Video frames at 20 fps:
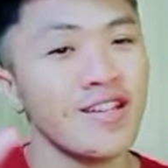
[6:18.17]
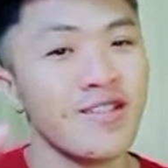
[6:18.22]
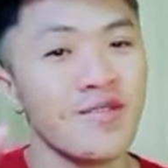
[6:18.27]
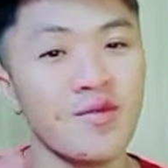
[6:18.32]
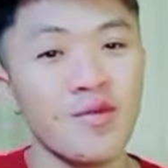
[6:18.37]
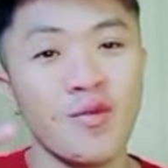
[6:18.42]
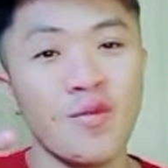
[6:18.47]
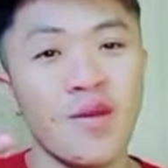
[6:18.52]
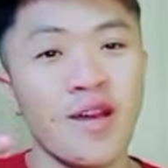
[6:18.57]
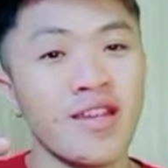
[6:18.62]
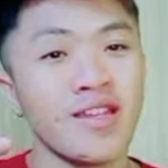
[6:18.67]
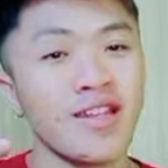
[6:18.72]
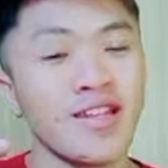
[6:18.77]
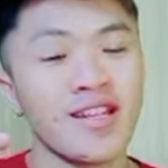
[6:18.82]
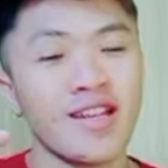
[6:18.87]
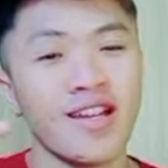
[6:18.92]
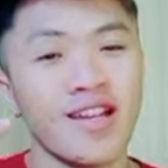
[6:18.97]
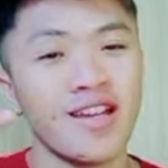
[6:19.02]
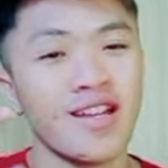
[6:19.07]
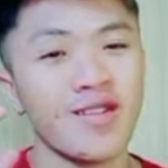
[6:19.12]
lumayan
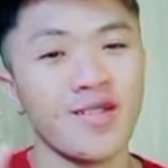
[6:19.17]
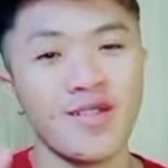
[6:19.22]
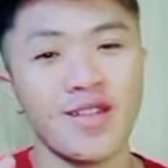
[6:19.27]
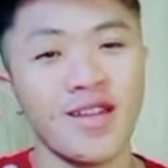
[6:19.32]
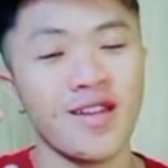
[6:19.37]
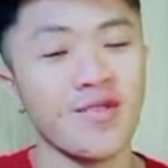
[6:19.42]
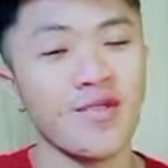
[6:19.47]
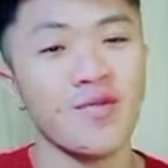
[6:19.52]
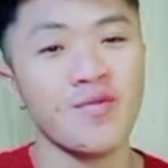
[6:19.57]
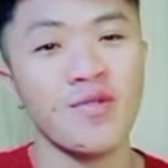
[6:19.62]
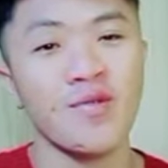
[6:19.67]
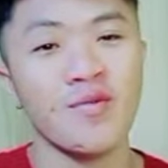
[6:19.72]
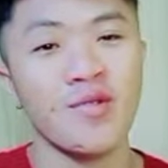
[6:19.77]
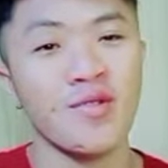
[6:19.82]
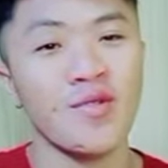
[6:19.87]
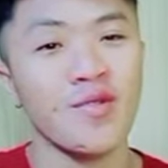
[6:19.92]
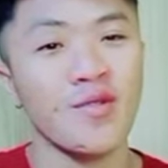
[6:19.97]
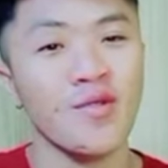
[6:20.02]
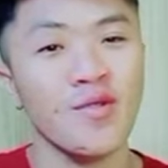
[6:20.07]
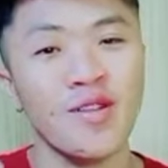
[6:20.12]
lah kalau dari umum
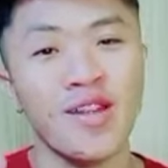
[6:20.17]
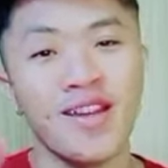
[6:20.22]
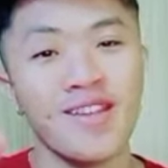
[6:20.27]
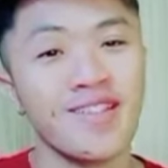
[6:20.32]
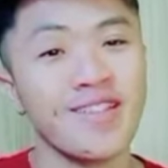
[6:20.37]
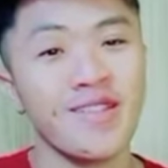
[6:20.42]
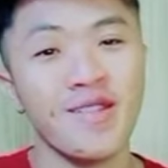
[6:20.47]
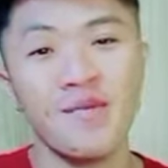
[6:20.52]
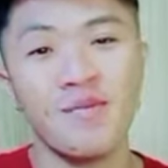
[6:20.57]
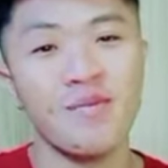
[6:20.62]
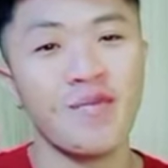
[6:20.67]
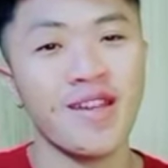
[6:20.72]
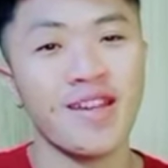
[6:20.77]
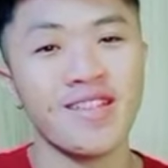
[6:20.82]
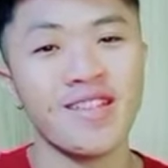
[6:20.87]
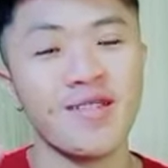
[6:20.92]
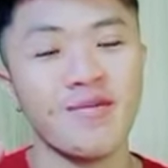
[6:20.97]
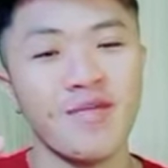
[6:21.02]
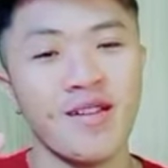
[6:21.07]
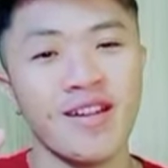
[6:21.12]
itu udah is the
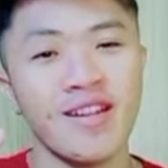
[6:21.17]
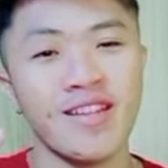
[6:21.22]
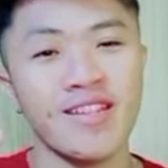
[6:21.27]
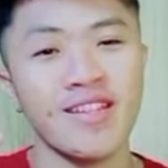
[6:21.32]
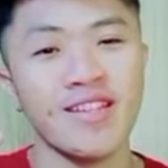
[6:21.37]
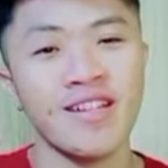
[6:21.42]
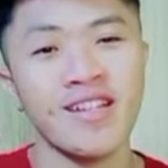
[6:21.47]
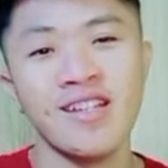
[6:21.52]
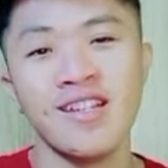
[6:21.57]
best ibaratnya